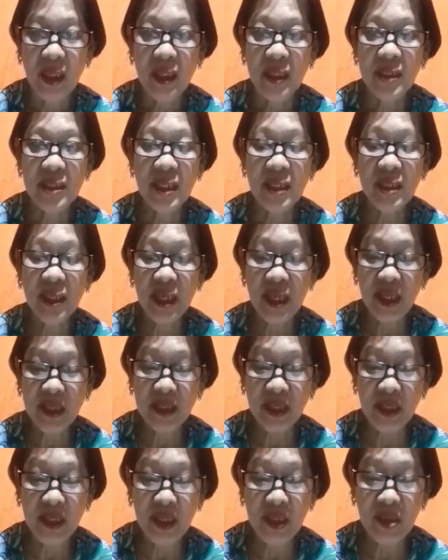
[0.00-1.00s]
Sa
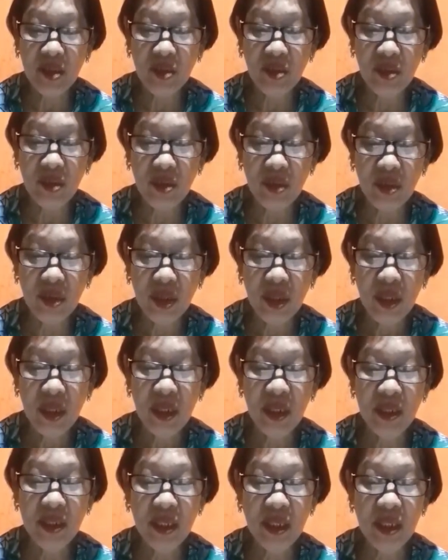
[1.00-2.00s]
talatang ito
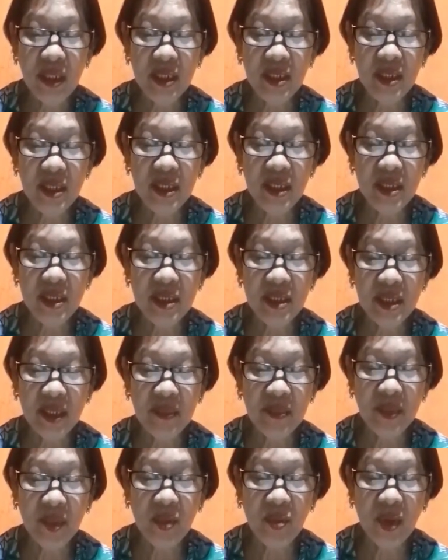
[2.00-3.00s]
ng Genesis
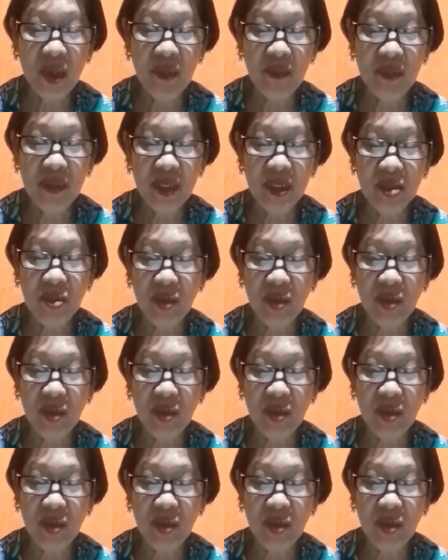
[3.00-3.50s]
chapter 1 verse